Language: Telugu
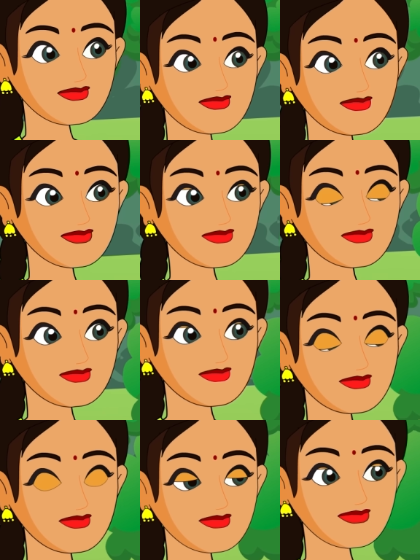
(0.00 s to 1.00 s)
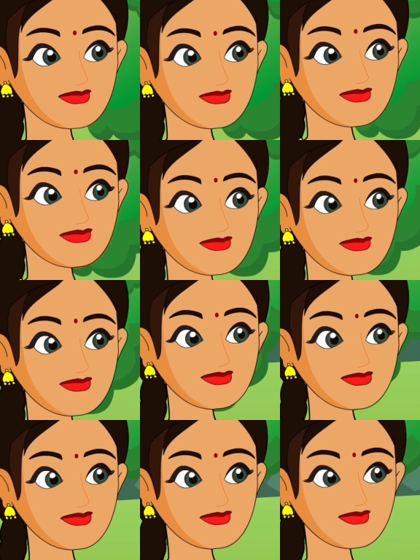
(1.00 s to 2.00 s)
నడుచుకుంటూ ఆమె
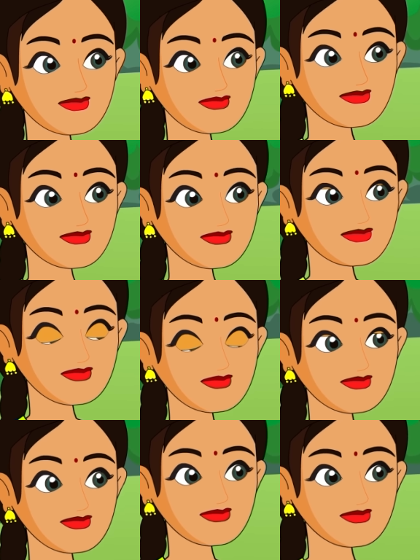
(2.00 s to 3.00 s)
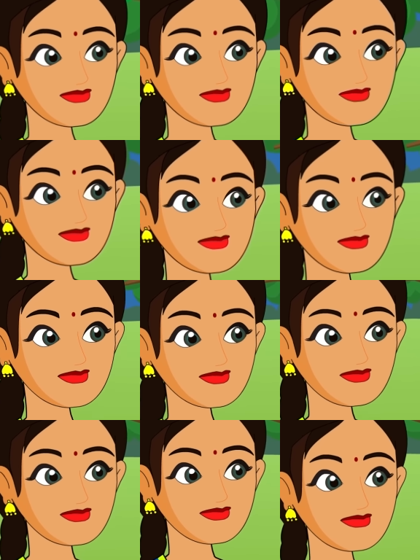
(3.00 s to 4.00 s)
రోజూ వెళ్లే దేవత దగ్గరకు
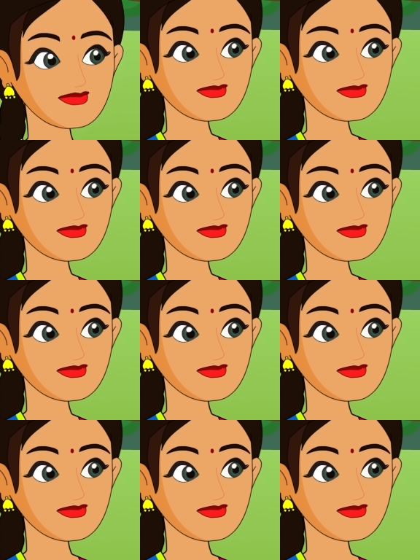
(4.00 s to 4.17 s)
వెళ్ళి